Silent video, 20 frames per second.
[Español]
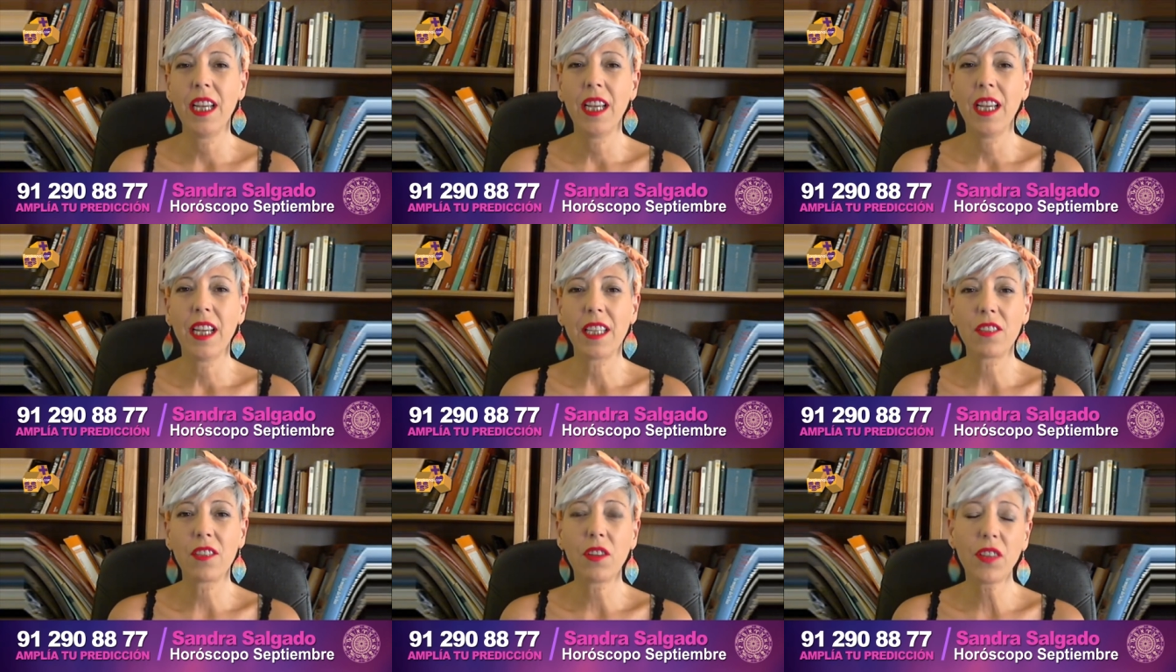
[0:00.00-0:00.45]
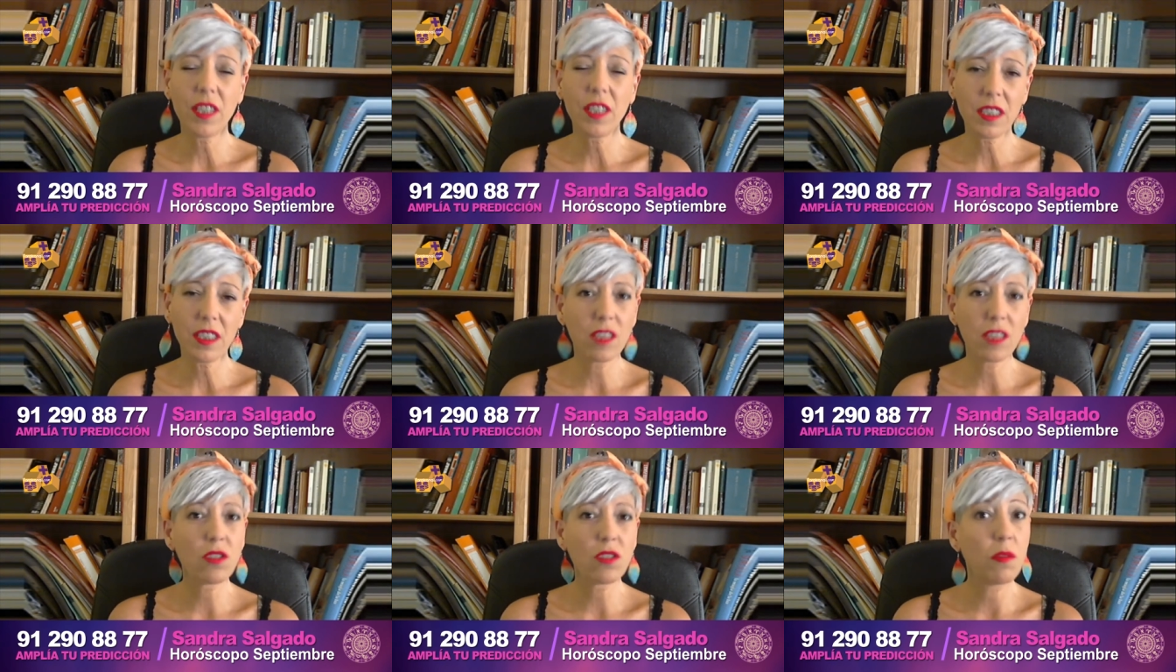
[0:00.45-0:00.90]

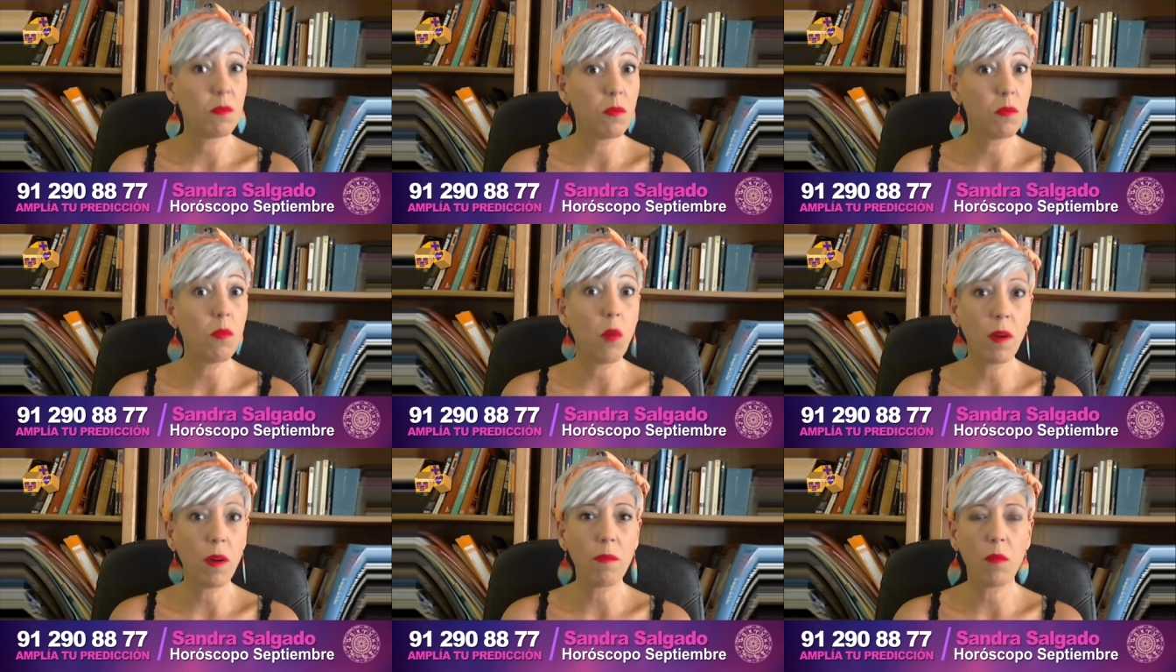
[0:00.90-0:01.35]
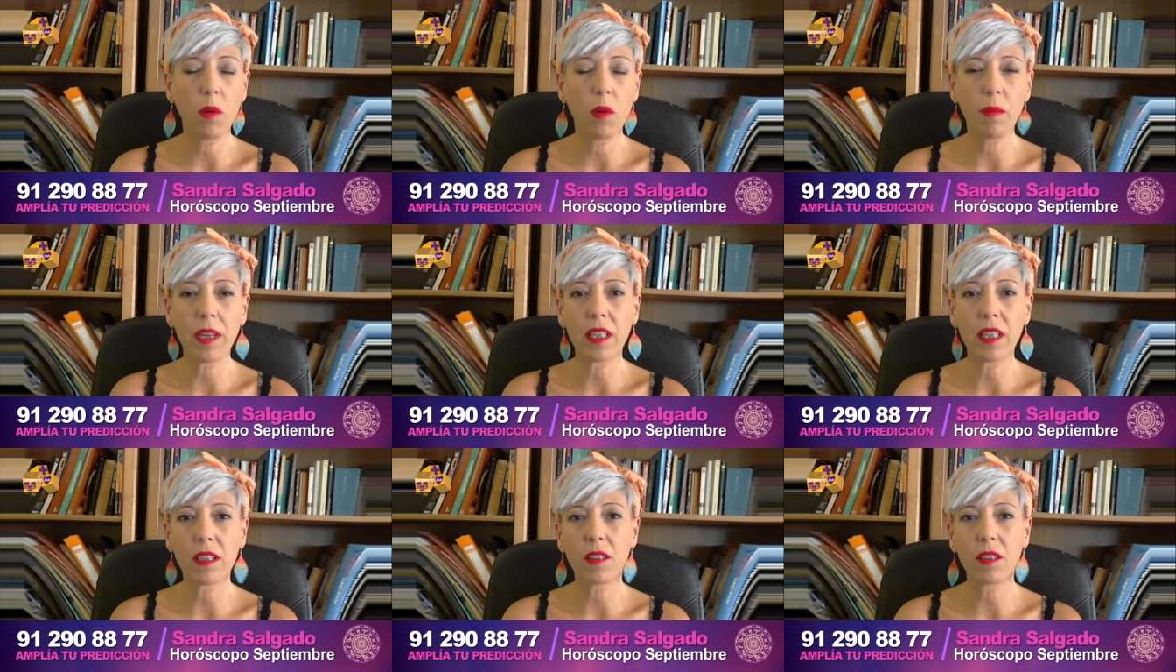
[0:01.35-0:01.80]
Entonces es un buen
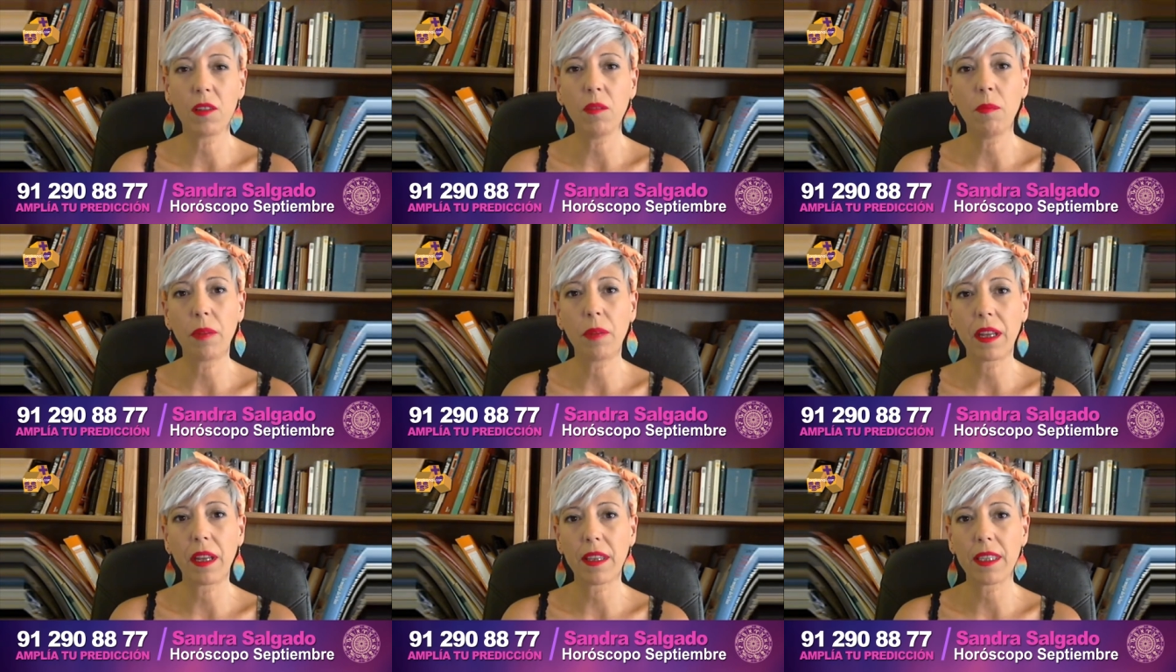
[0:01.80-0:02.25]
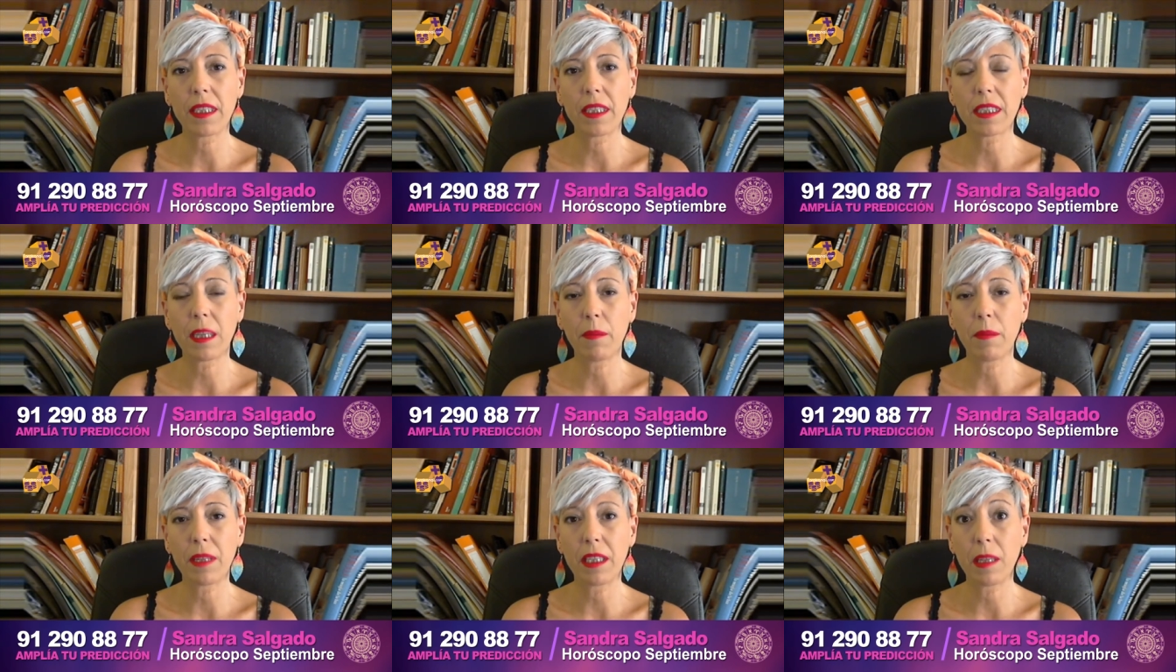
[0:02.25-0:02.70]
momento
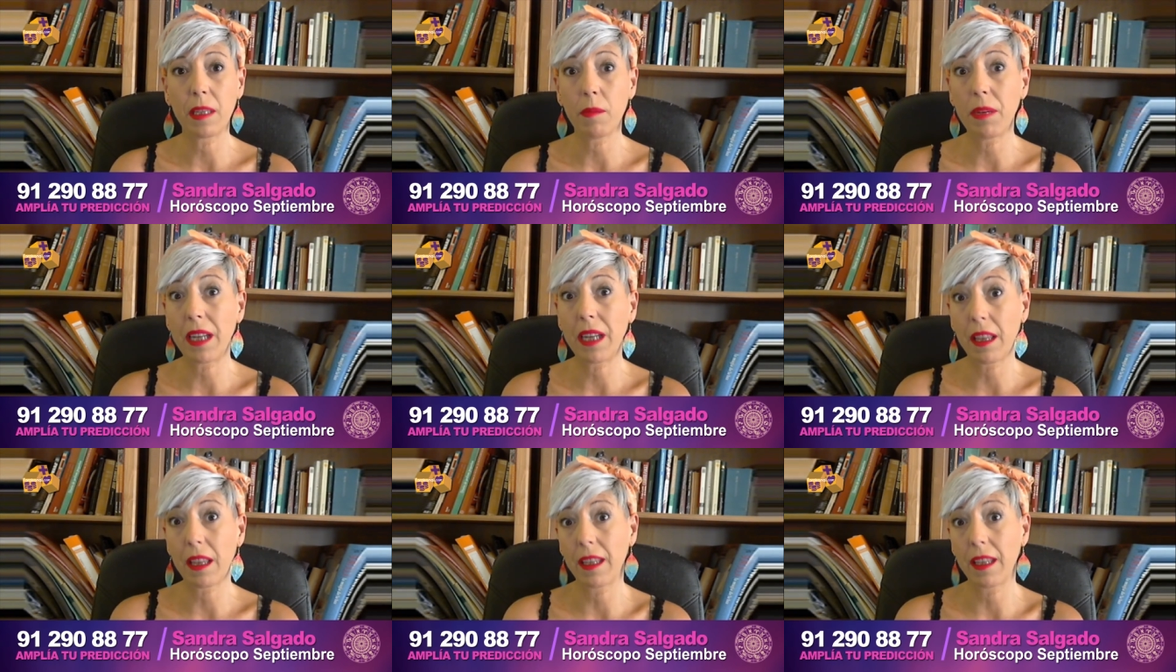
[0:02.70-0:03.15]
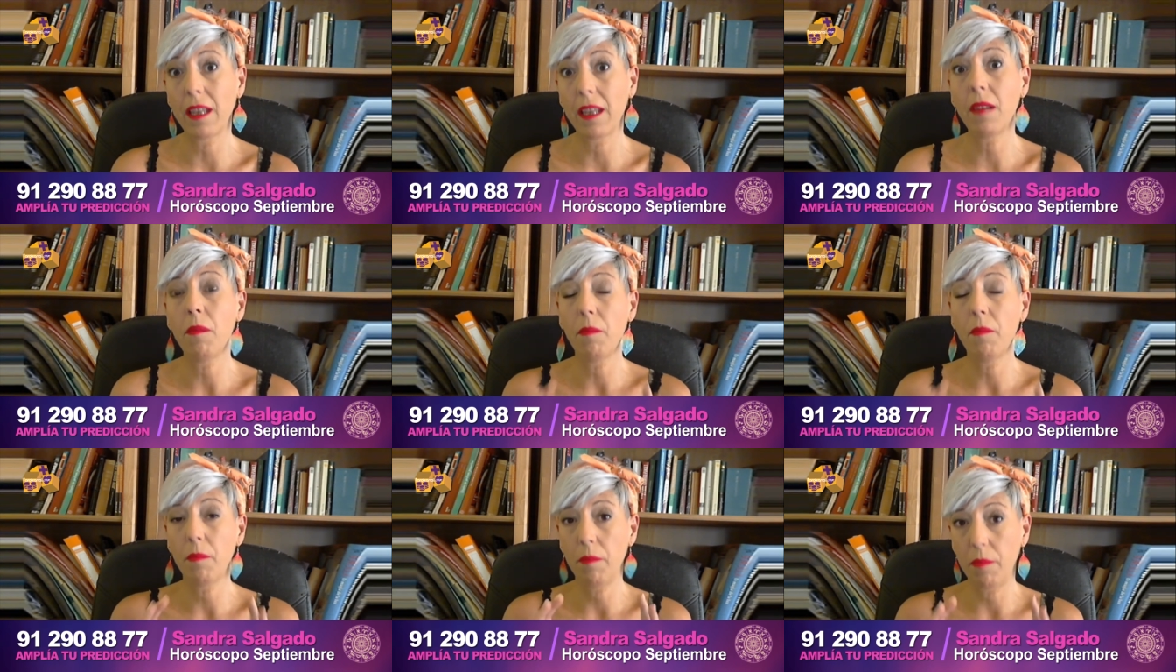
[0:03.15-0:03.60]
precisamente para
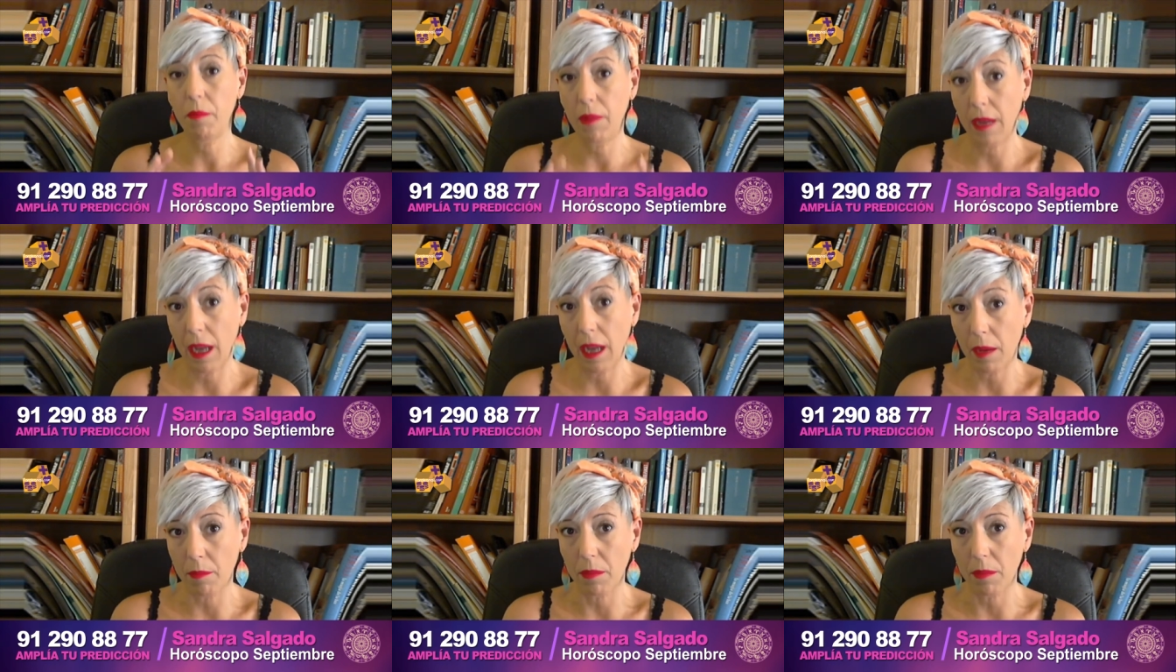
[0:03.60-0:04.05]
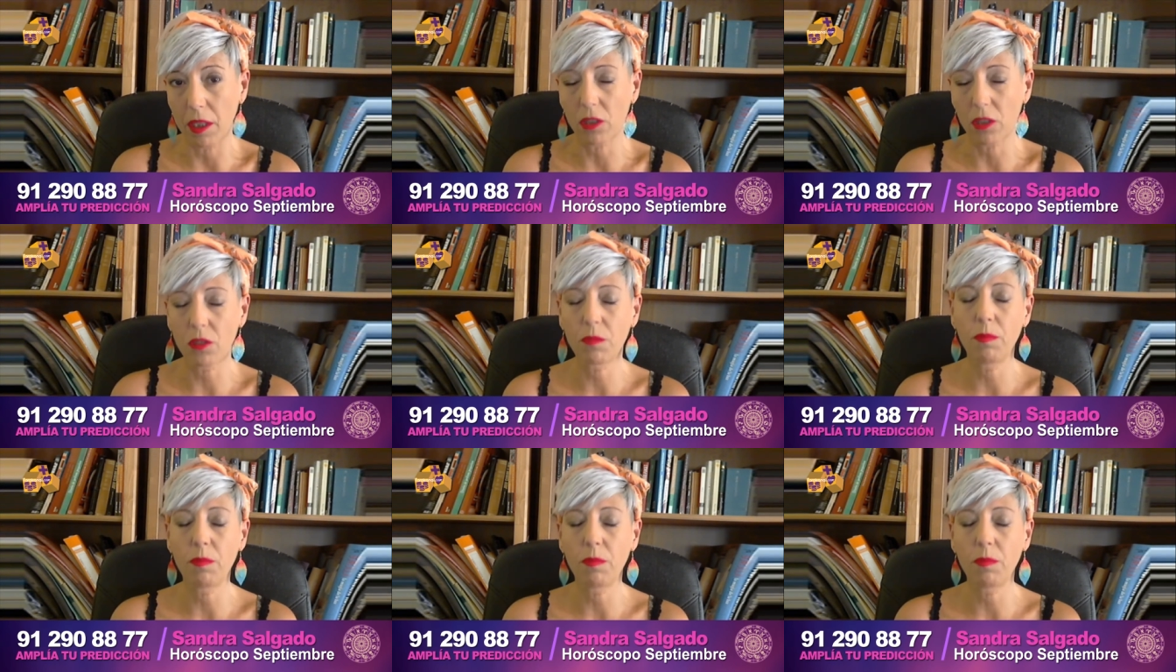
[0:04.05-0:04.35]
hacer cambios,